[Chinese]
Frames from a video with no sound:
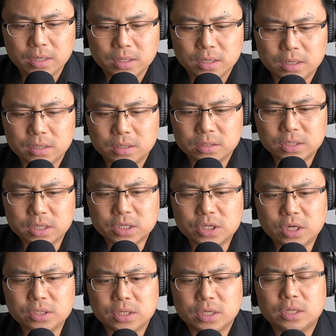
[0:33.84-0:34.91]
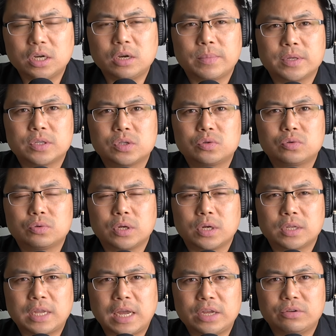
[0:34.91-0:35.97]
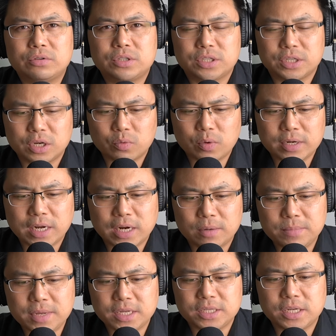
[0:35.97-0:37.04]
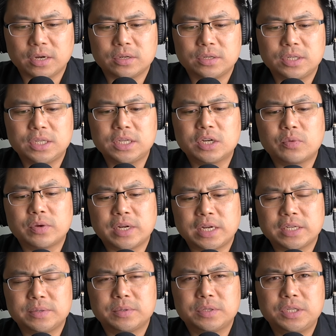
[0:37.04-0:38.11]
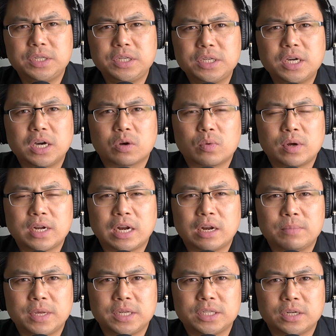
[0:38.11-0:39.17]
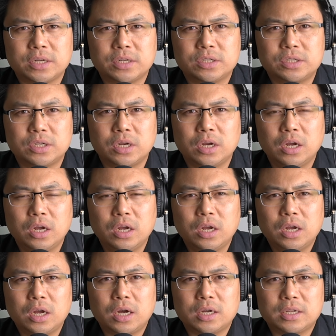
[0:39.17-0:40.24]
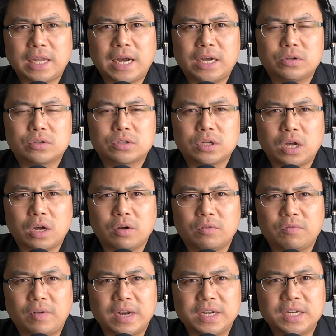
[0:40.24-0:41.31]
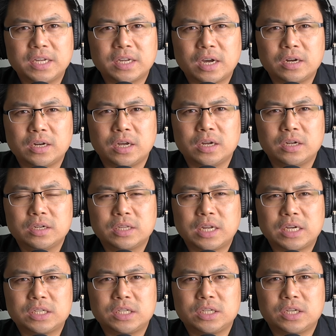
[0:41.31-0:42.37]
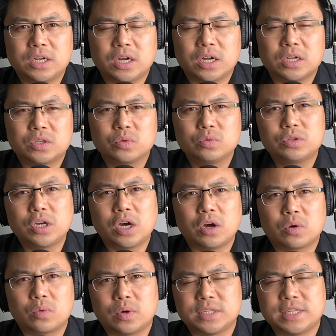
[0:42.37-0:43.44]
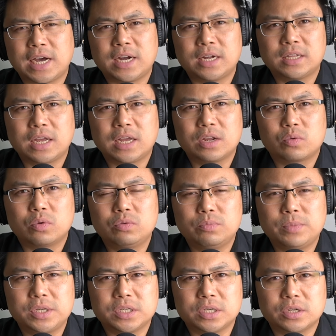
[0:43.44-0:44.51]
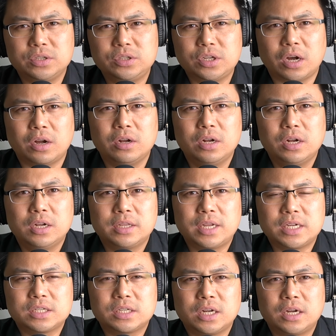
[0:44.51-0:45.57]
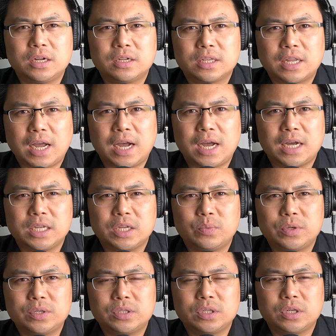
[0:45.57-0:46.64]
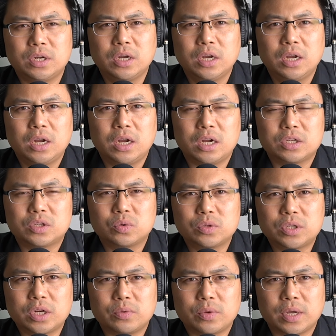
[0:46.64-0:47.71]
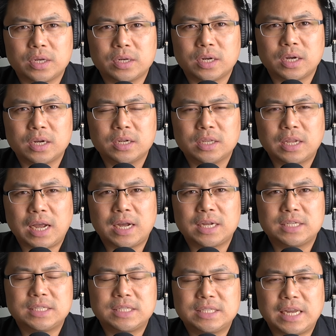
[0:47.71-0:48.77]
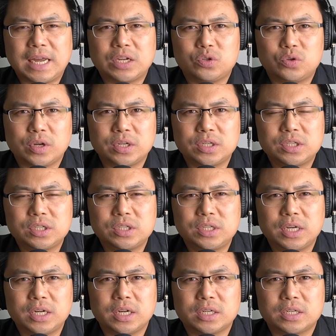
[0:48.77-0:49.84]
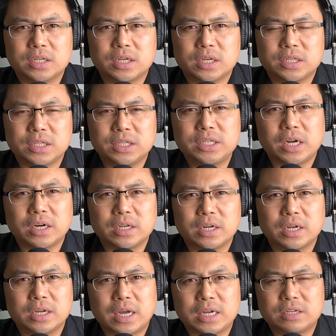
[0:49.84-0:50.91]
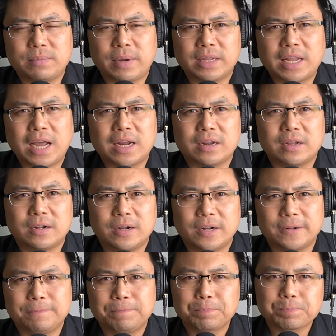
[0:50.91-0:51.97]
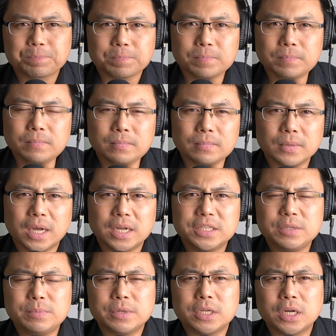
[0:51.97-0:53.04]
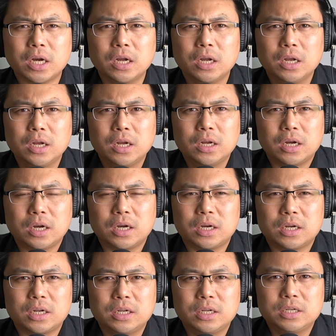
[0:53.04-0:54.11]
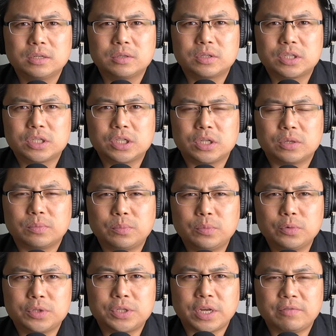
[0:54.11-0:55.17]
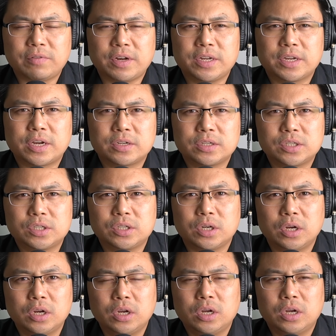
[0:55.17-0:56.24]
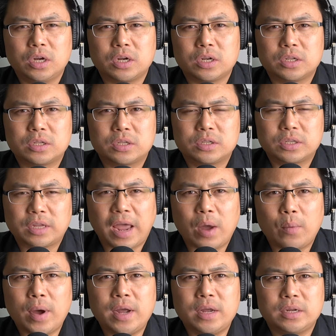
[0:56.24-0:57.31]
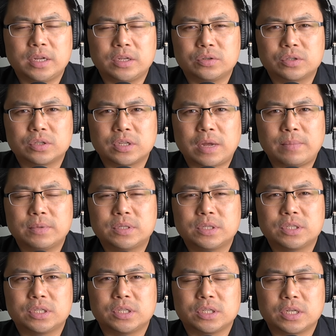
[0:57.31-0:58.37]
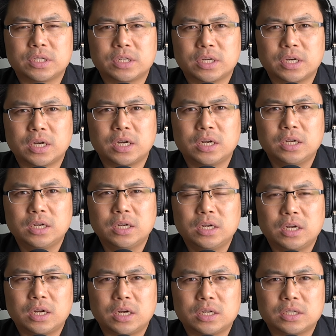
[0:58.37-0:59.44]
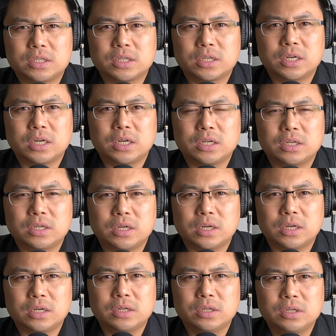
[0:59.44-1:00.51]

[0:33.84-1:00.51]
嗯，这个消息的特别之处呢，它有几个观察的面向。第一个观察，第一个观察的面向呢是，呃，大家都知道，梵蒂冈呢，它是一个宗教国家，它的国土面积很小，但是呢，它因为是呃宗教的原因呢，它在全世界的这个影响力呢还是蛮大的啊。那基本上，呃，是目前梵蒂冈是呃台湾，也就是他们自己的这个呃这个呃